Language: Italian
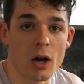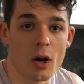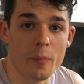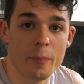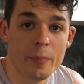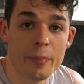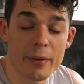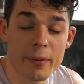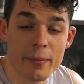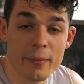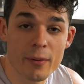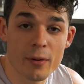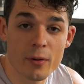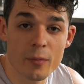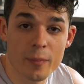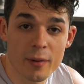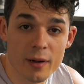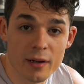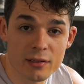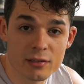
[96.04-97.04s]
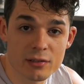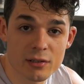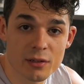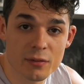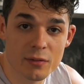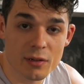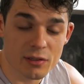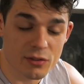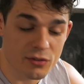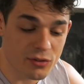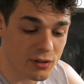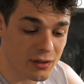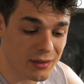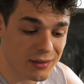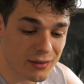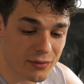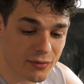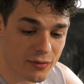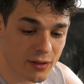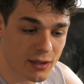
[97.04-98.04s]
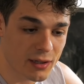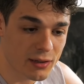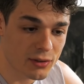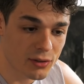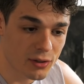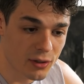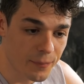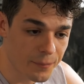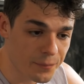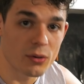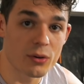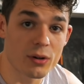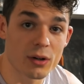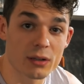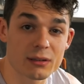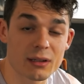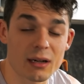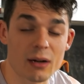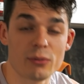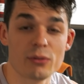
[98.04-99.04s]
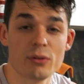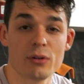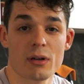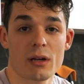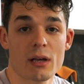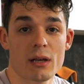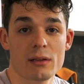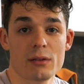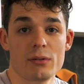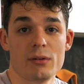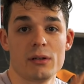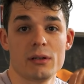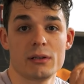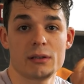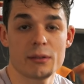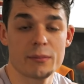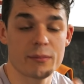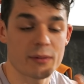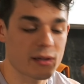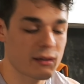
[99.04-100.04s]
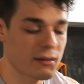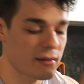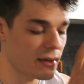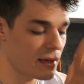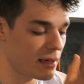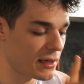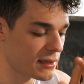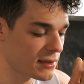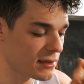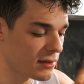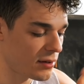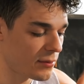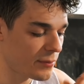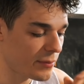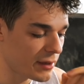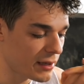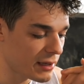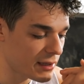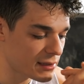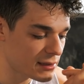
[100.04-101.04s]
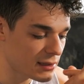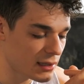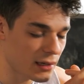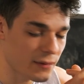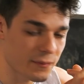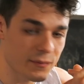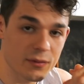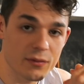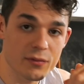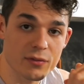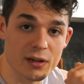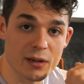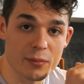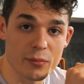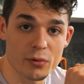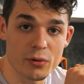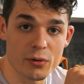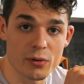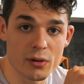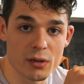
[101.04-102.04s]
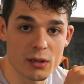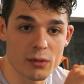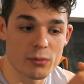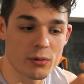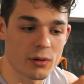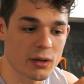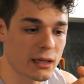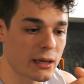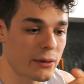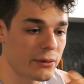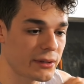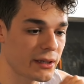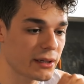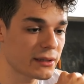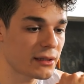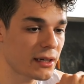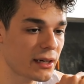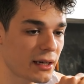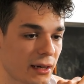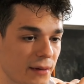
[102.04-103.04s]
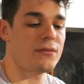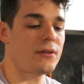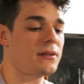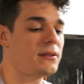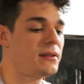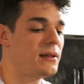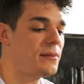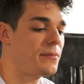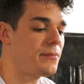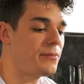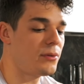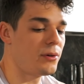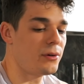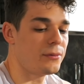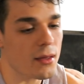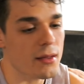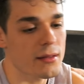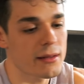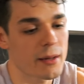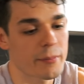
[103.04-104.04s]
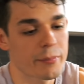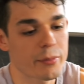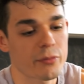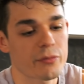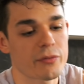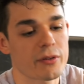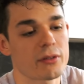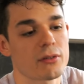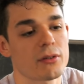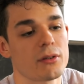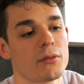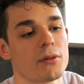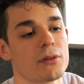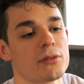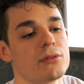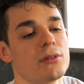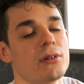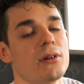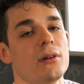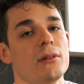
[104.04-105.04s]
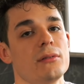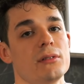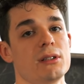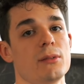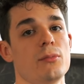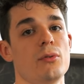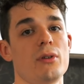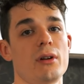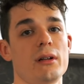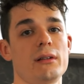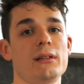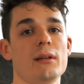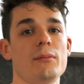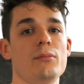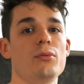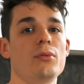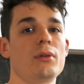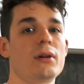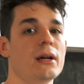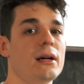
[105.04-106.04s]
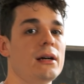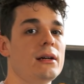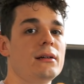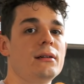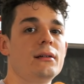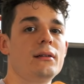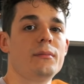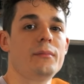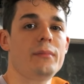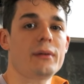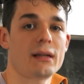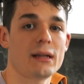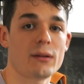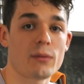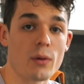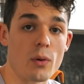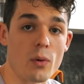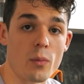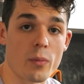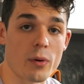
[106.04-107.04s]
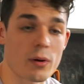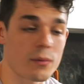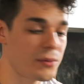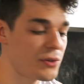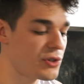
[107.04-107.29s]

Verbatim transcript: Ah, primo pasto di questa giornata finito. Ora tra un'oretta, un'oretta e mezza sarò in palestra. Faremo le workout di Andrea. Nel frattempo mi approfitto di questa diciamo oretta buca per lavorare un po' al